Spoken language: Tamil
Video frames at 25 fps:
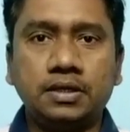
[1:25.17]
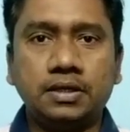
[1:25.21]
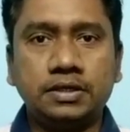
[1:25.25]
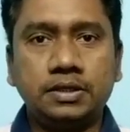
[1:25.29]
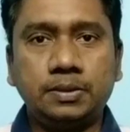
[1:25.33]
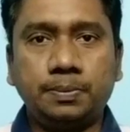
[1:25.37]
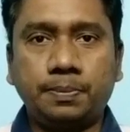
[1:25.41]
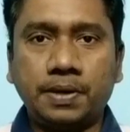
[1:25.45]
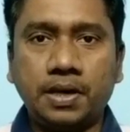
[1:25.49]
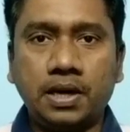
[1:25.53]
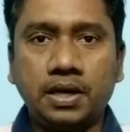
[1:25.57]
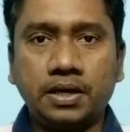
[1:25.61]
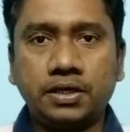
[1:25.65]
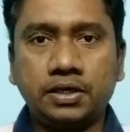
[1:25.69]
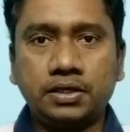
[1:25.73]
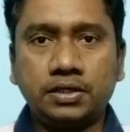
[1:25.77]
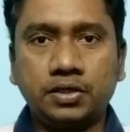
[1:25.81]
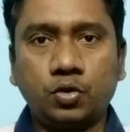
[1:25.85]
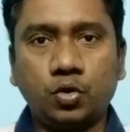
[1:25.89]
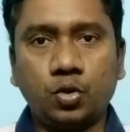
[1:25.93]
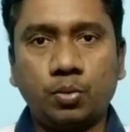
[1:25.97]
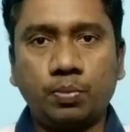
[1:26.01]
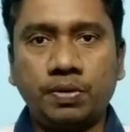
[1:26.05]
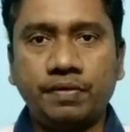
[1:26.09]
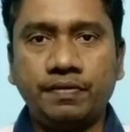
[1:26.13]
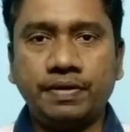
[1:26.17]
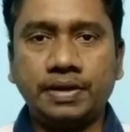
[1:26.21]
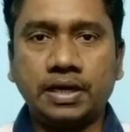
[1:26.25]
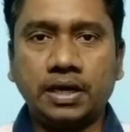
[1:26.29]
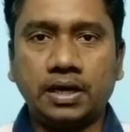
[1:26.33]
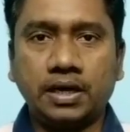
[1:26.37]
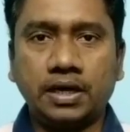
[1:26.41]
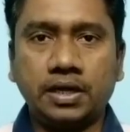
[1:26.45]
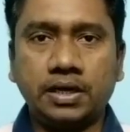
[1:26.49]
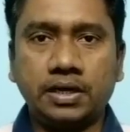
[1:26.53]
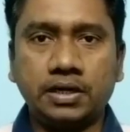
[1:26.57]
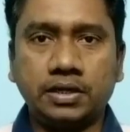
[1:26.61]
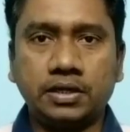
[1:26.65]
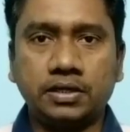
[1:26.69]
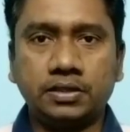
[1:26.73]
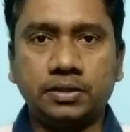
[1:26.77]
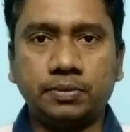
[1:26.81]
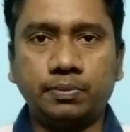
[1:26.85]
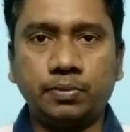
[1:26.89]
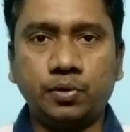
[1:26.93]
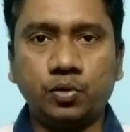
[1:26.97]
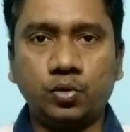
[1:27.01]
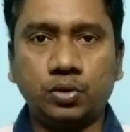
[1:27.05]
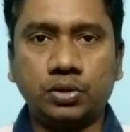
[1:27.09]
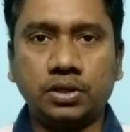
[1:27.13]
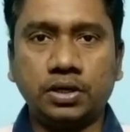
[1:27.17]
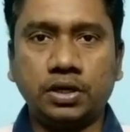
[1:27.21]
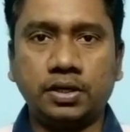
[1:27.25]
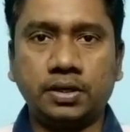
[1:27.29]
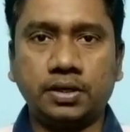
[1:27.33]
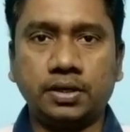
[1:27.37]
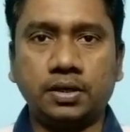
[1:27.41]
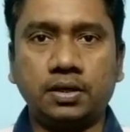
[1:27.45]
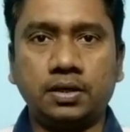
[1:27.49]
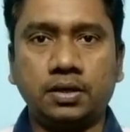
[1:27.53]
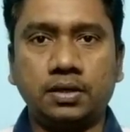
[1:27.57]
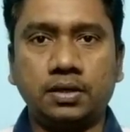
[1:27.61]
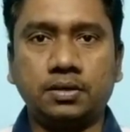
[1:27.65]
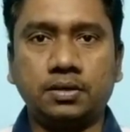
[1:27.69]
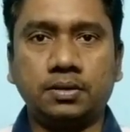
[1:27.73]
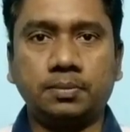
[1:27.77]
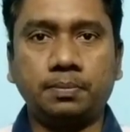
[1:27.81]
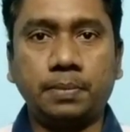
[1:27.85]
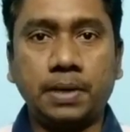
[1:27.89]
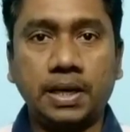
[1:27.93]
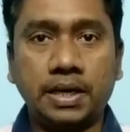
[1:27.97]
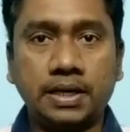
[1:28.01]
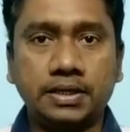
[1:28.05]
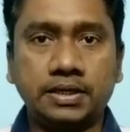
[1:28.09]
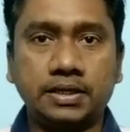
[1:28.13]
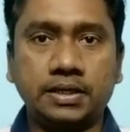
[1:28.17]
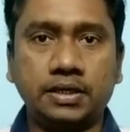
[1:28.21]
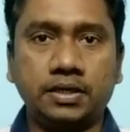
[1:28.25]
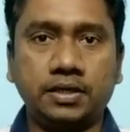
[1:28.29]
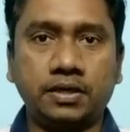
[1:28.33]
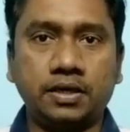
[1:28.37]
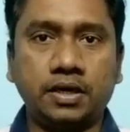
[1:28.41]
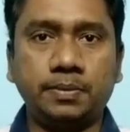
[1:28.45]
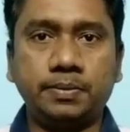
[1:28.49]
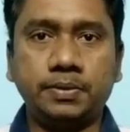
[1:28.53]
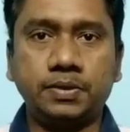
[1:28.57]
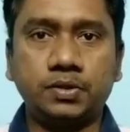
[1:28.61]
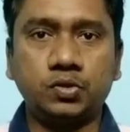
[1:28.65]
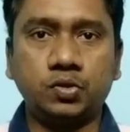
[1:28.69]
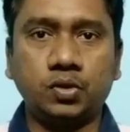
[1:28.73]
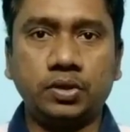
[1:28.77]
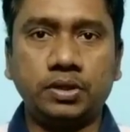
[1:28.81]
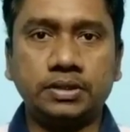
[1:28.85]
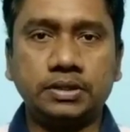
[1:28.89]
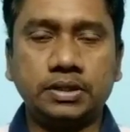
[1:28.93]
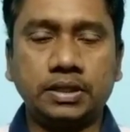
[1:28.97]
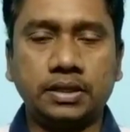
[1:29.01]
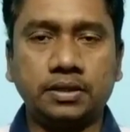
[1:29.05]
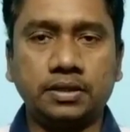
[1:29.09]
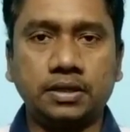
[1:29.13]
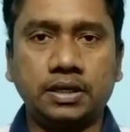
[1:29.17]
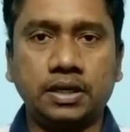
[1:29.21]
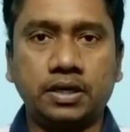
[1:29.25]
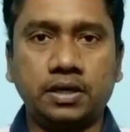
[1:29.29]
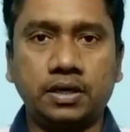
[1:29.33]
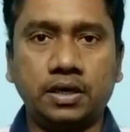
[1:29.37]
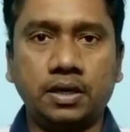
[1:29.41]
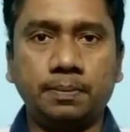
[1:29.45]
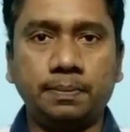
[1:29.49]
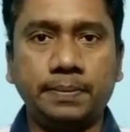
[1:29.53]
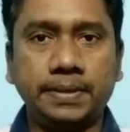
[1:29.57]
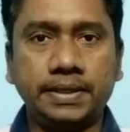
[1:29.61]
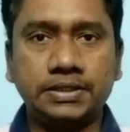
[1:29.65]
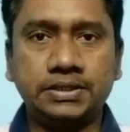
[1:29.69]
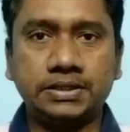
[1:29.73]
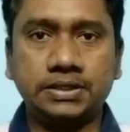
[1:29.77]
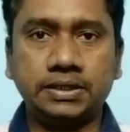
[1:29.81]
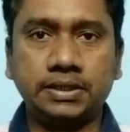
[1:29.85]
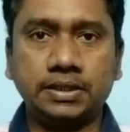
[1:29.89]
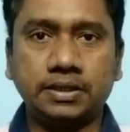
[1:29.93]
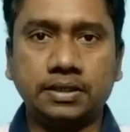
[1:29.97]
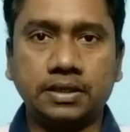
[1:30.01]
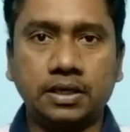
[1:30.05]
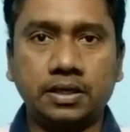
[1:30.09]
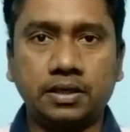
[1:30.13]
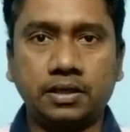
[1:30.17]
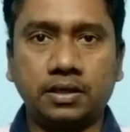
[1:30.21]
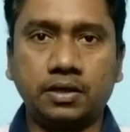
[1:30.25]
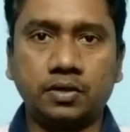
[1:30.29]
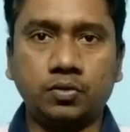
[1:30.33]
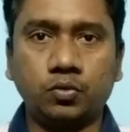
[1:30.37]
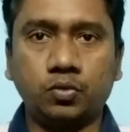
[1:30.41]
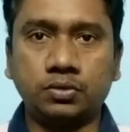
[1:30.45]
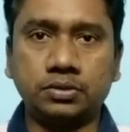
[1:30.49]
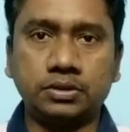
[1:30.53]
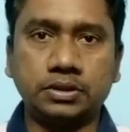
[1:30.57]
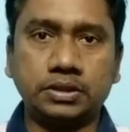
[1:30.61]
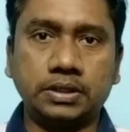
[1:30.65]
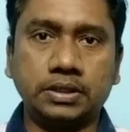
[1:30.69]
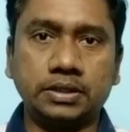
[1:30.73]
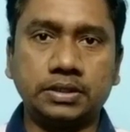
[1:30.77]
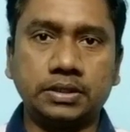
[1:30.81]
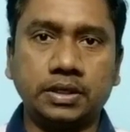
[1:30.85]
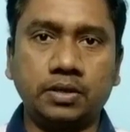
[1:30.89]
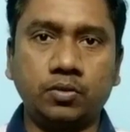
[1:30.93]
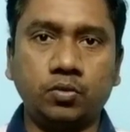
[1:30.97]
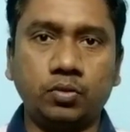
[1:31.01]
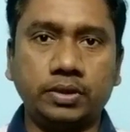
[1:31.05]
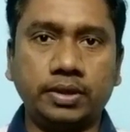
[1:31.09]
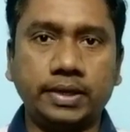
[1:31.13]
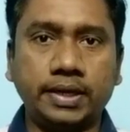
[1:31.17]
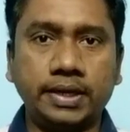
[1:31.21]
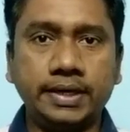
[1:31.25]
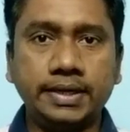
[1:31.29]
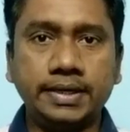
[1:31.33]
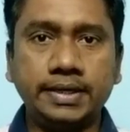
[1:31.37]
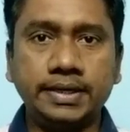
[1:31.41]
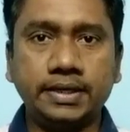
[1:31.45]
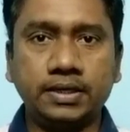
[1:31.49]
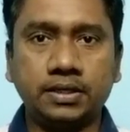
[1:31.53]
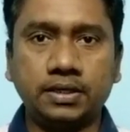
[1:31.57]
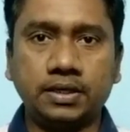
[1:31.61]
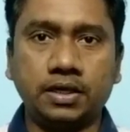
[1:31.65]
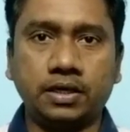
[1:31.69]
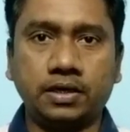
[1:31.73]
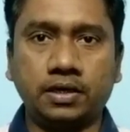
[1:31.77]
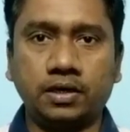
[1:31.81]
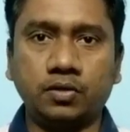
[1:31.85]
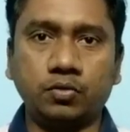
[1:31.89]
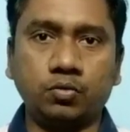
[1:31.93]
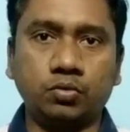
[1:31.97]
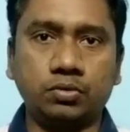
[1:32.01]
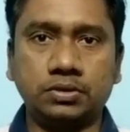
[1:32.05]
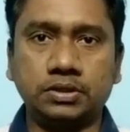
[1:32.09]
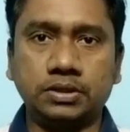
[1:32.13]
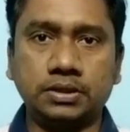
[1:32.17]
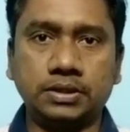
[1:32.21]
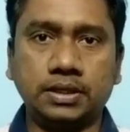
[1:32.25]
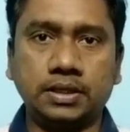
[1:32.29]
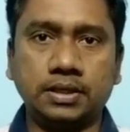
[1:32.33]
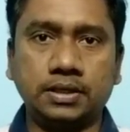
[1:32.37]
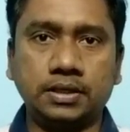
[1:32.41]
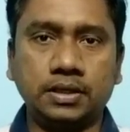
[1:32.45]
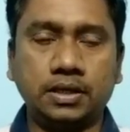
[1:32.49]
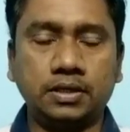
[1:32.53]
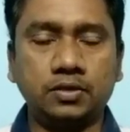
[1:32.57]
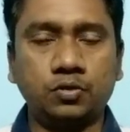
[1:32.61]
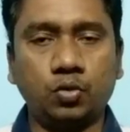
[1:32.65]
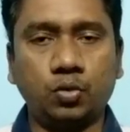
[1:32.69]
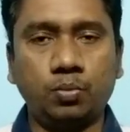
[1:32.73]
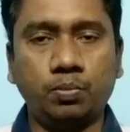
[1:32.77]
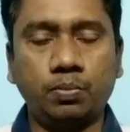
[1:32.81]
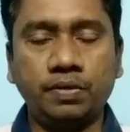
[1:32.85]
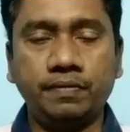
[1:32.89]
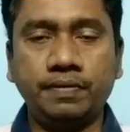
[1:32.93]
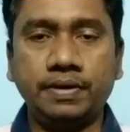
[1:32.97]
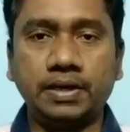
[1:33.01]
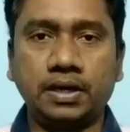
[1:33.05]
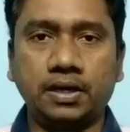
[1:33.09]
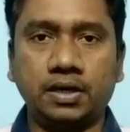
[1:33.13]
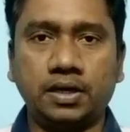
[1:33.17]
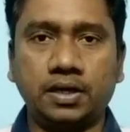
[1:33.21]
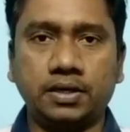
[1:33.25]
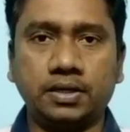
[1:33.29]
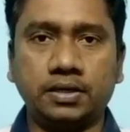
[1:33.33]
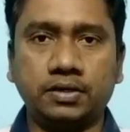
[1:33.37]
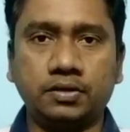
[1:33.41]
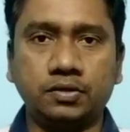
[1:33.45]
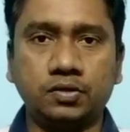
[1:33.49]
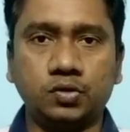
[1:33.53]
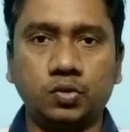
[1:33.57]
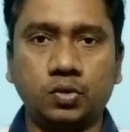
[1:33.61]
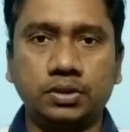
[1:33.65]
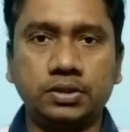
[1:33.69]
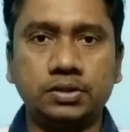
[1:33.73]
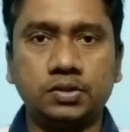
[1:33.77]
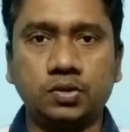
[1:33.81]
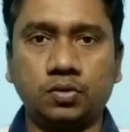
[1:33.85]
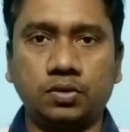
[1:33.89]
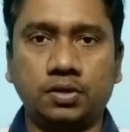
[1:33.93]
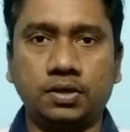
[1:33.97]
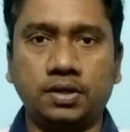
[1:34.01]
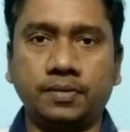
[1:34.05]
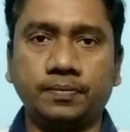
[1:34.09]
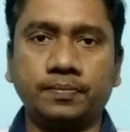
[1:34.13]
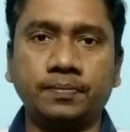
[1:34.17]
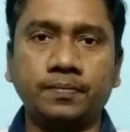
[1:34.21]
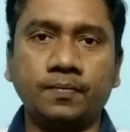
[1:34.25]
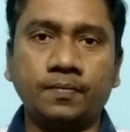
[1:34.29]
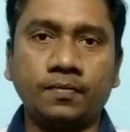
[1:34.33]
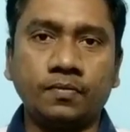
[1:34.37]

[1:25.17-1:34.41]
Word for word: இது பார்க்குறதுக்கு ரொம்பவே நல்லா இருக்குது அந்த ப்ளூ கலர் பிளாக் கலர் அப்படின்னு சொல்லி இந்த கலர்லாம் மிக்சிங் கலரில் கொடுத்துருக்கிறதுனால கிரேடியன்ட் கலரில் கொடுத்துருக்காங்க அது ரொம்பவே நல்லா இருக்குன்னு சொல்லி சொல்லலாம்